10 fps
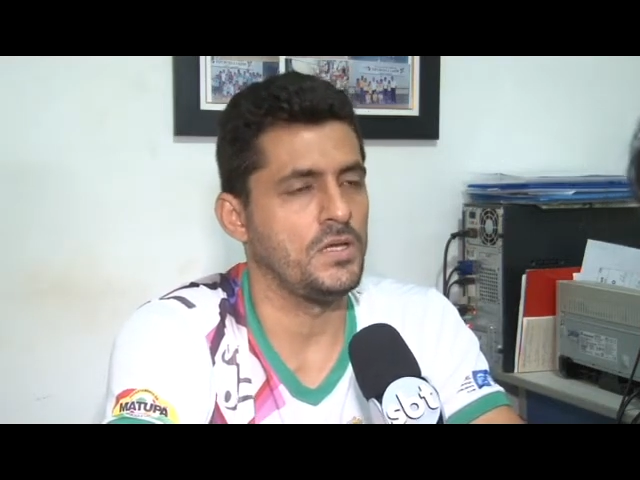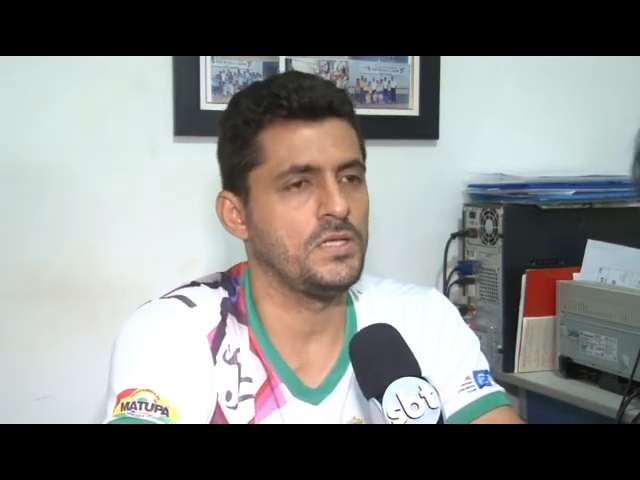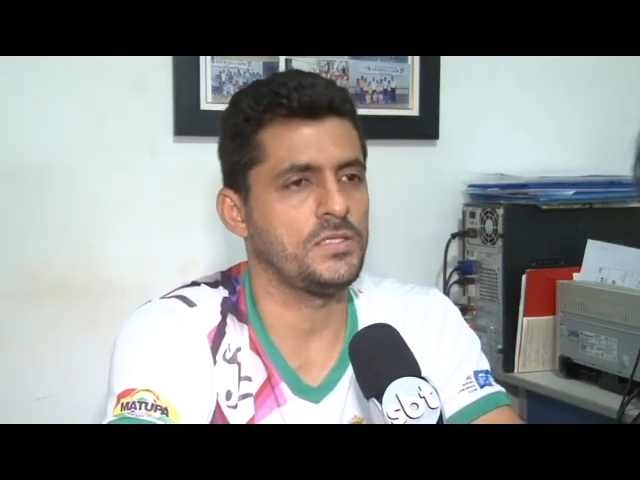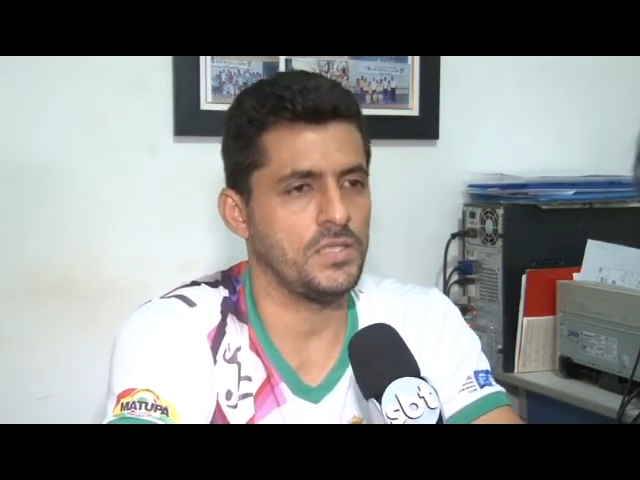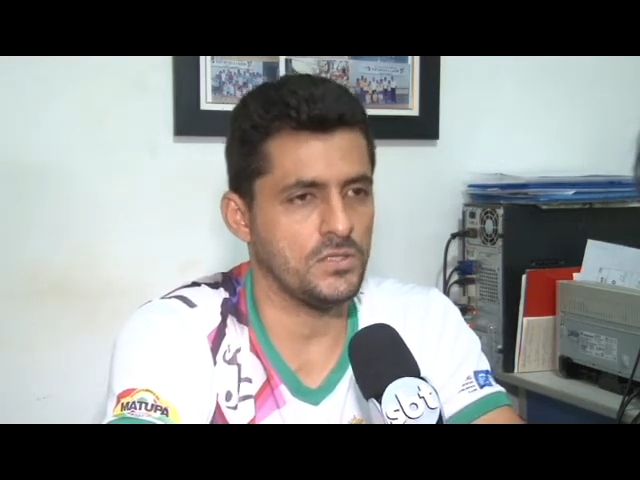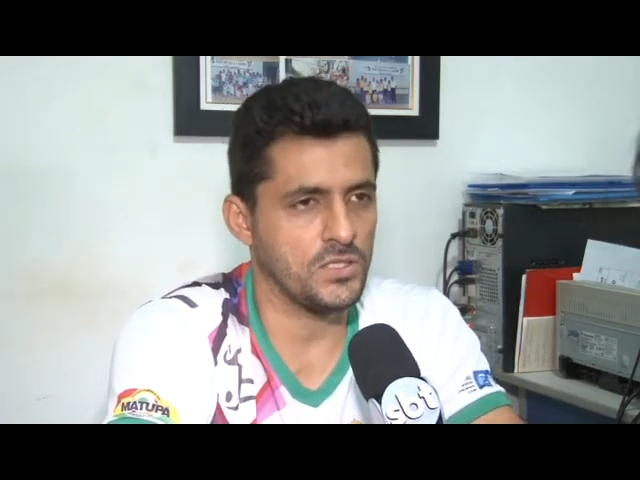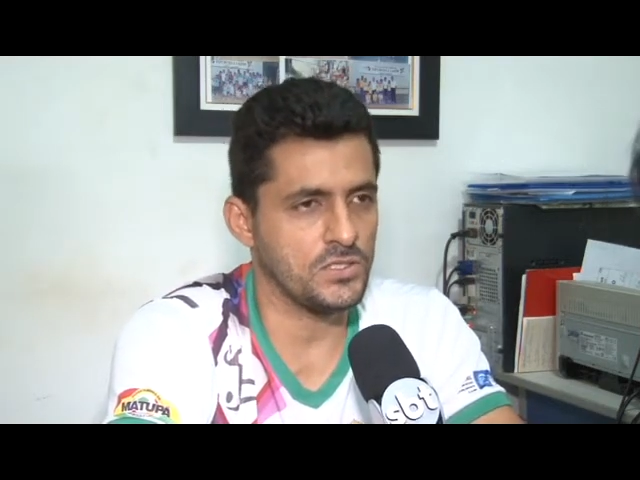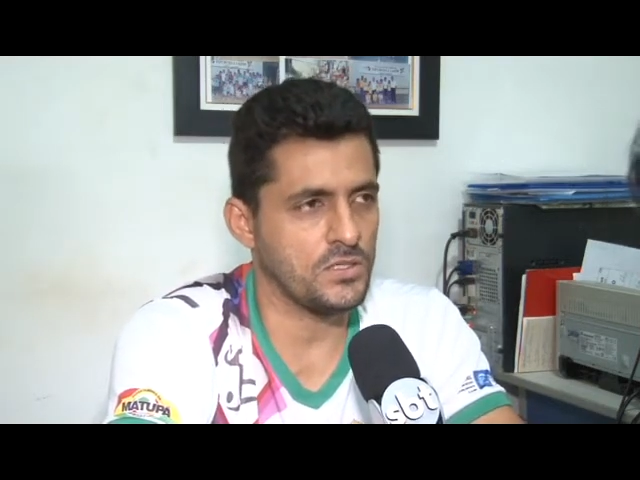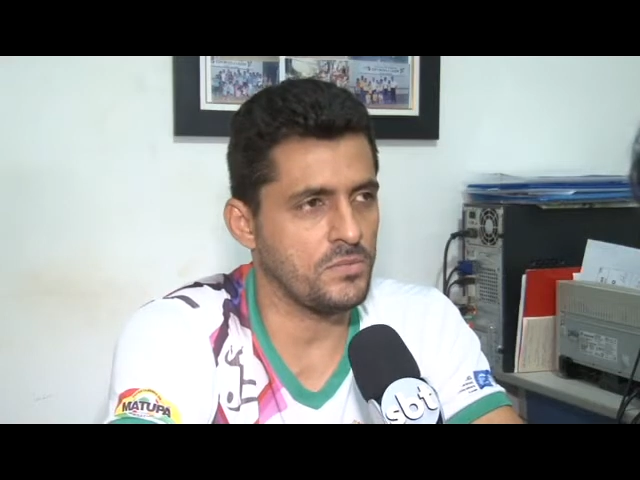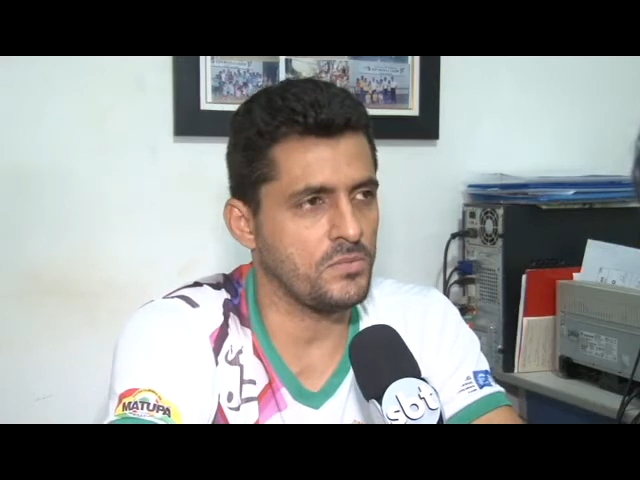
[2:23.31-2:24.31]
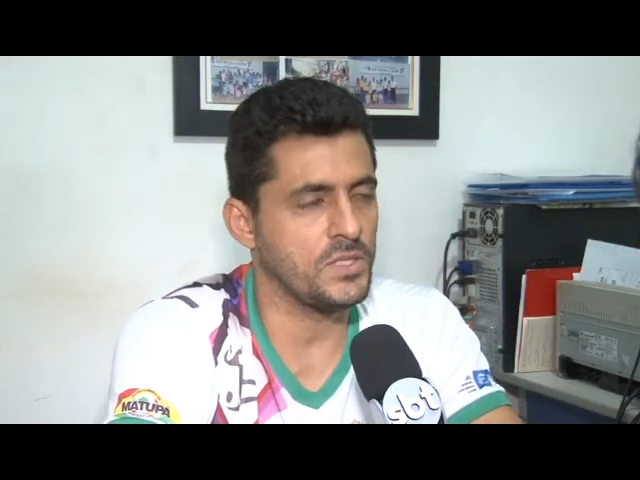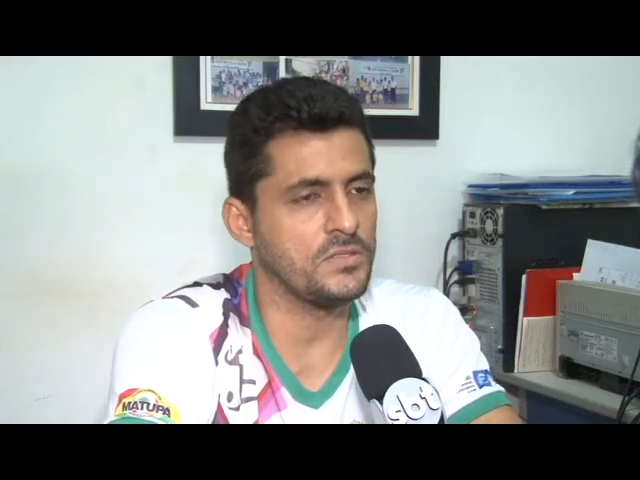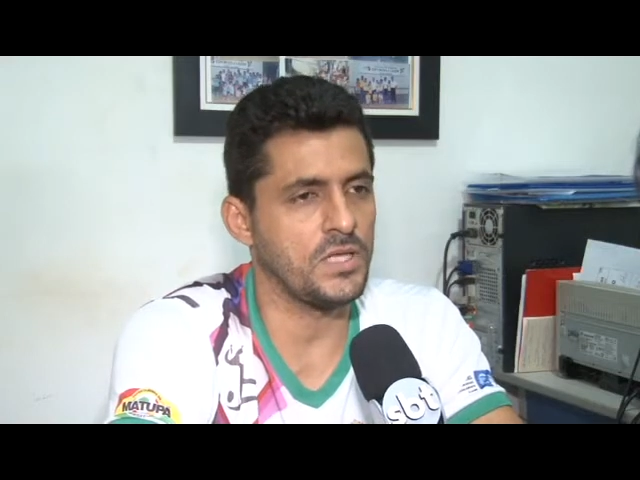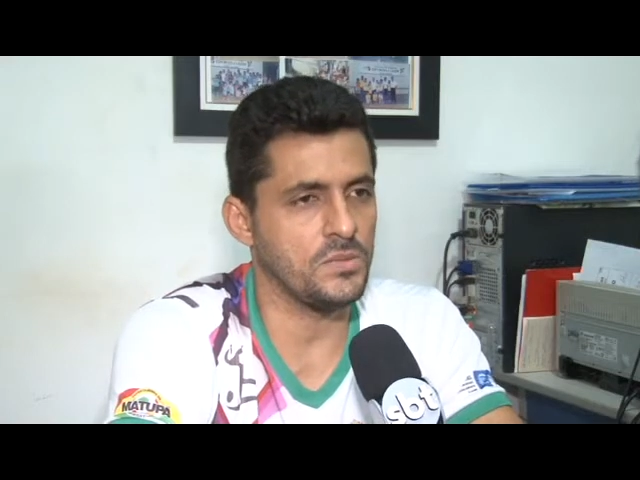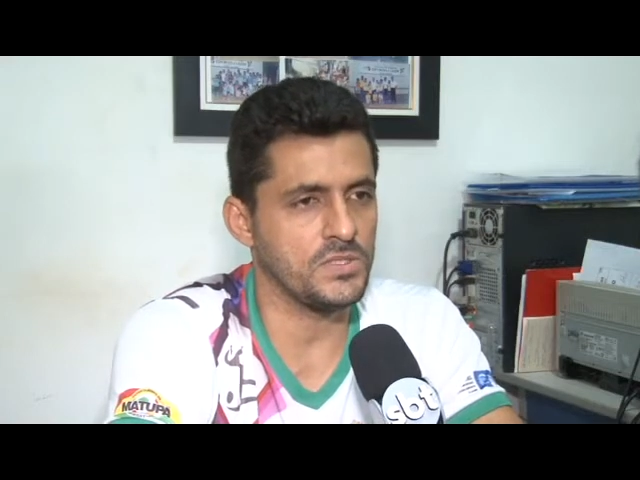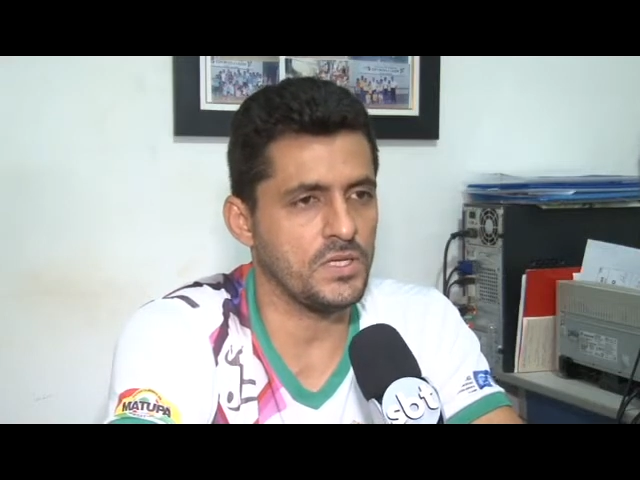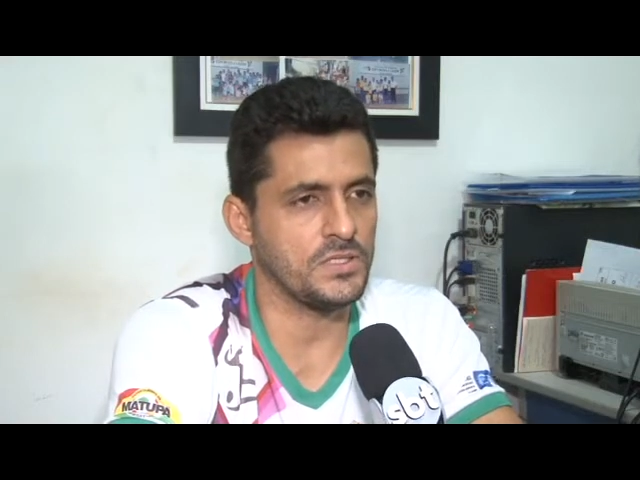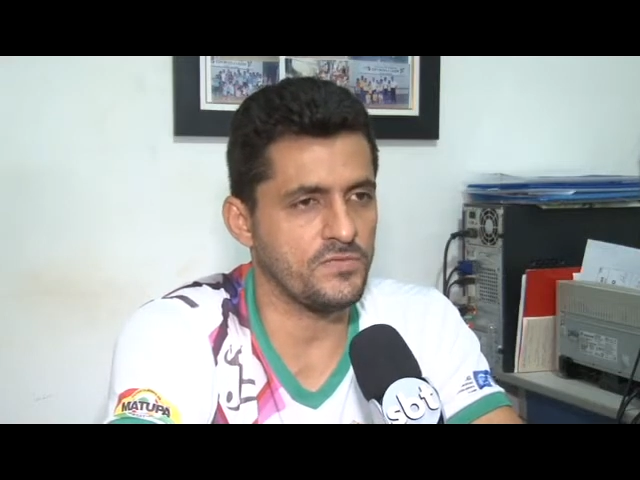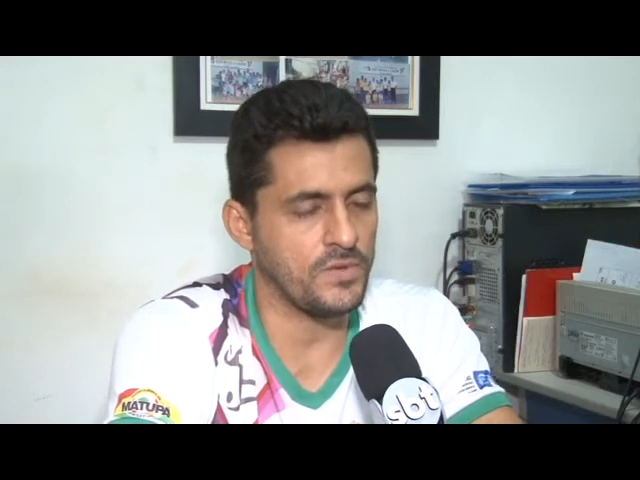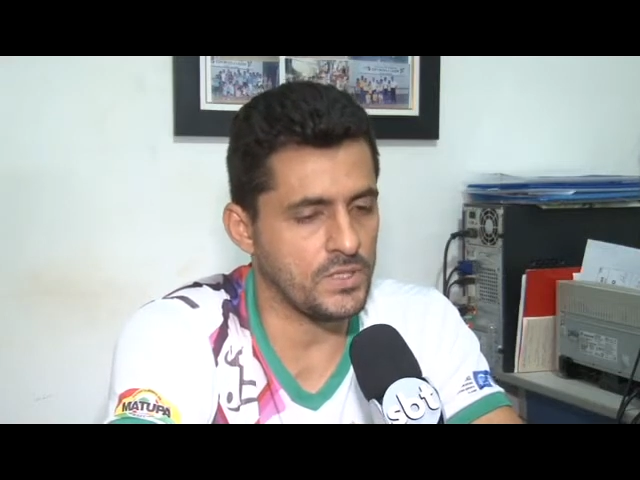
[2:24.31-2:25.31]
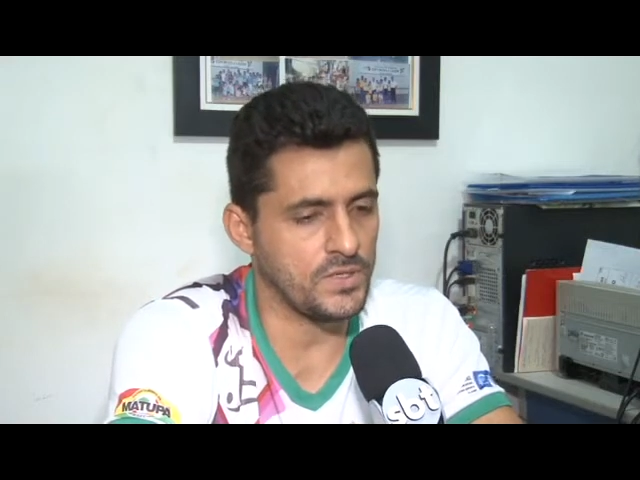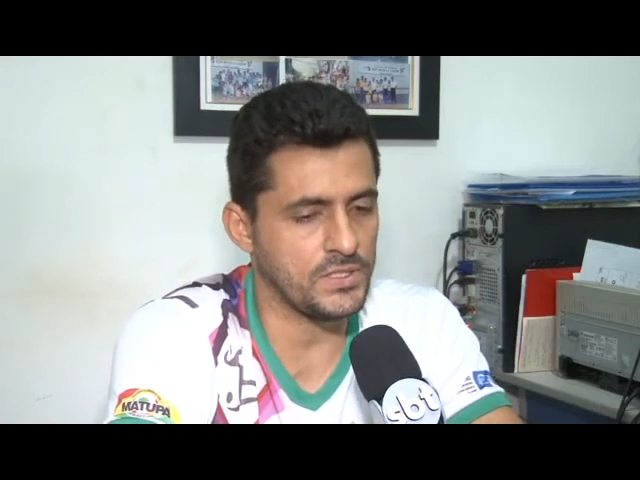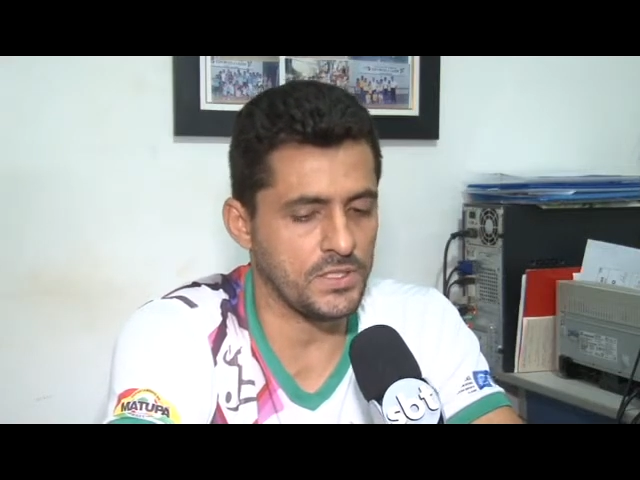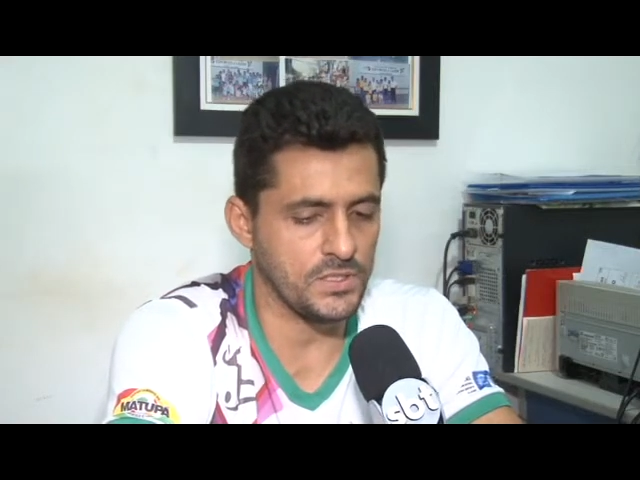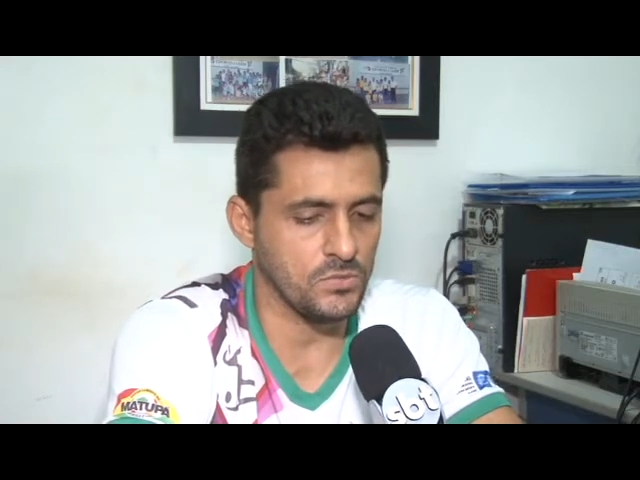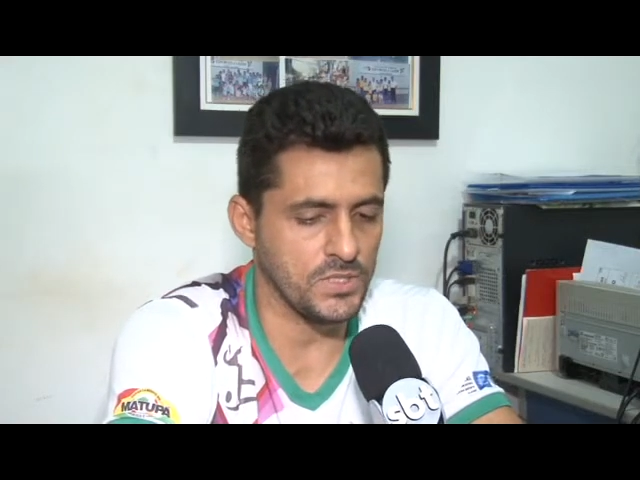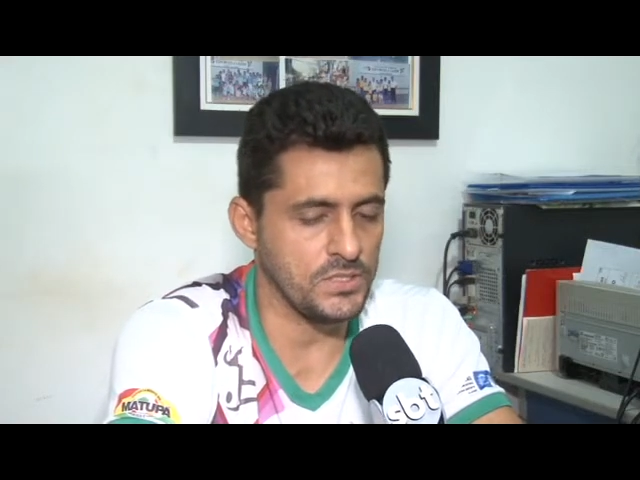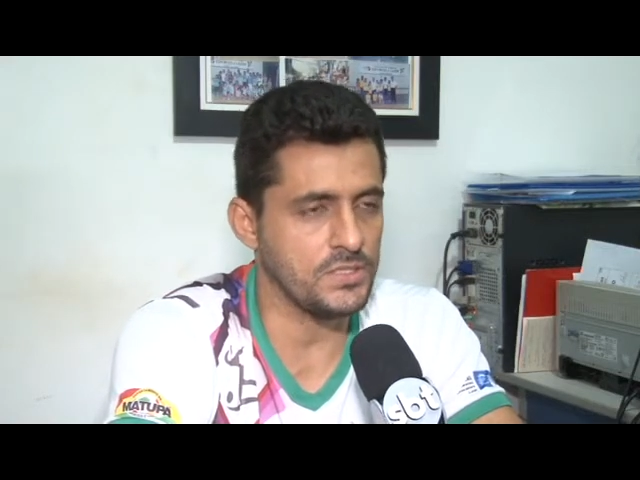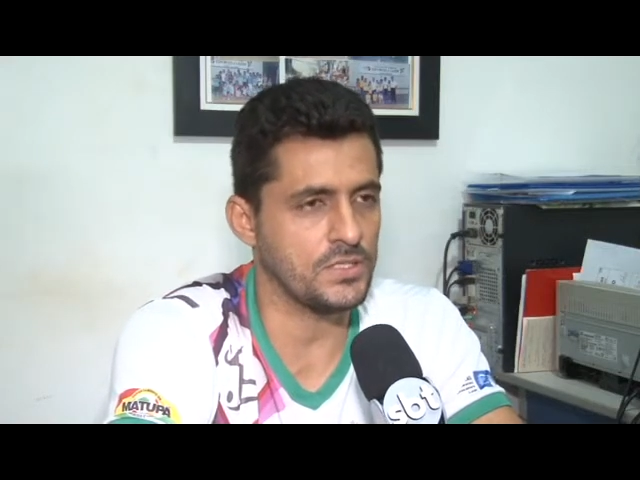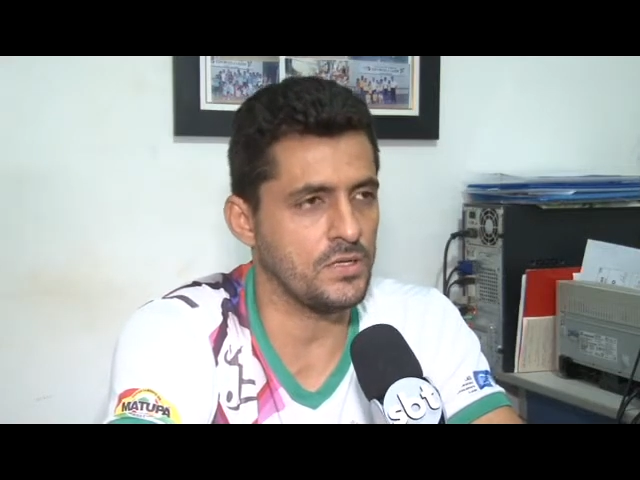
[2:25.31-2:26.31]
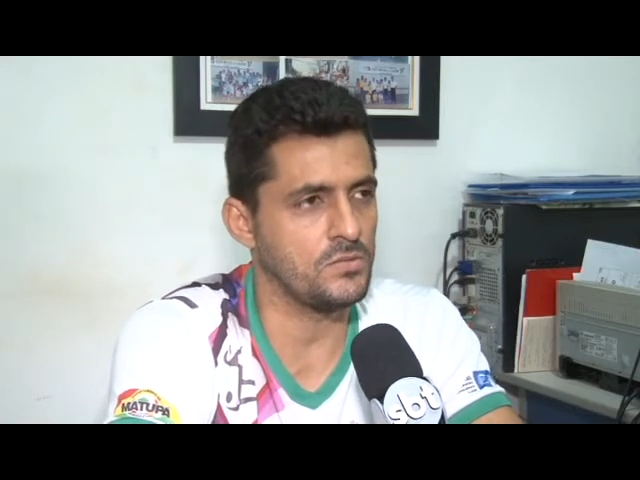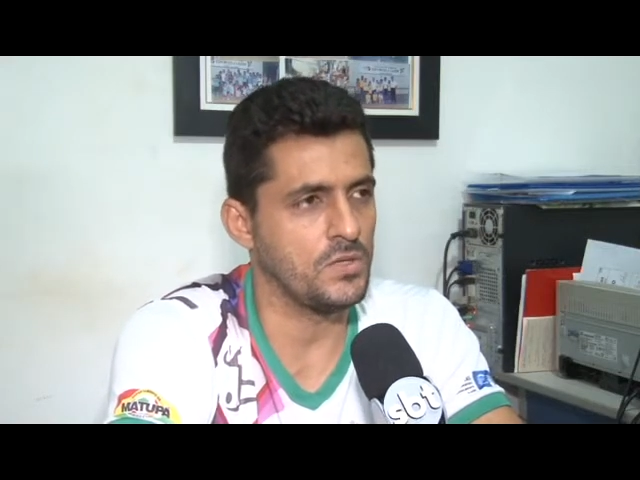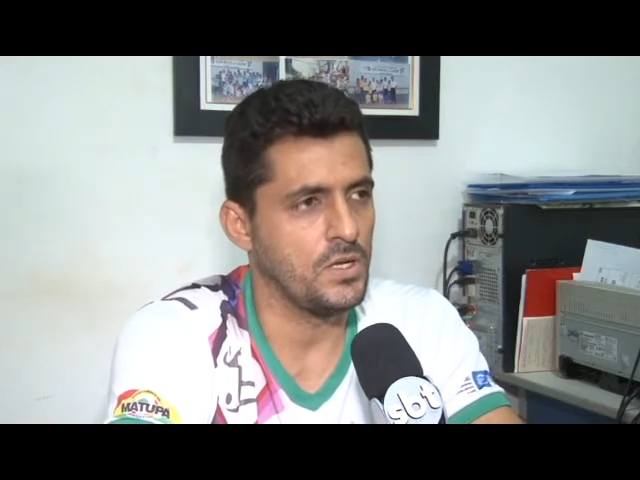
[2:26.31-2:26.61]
Esse ano nós já mantemos, né? Vai ser a segunda edição,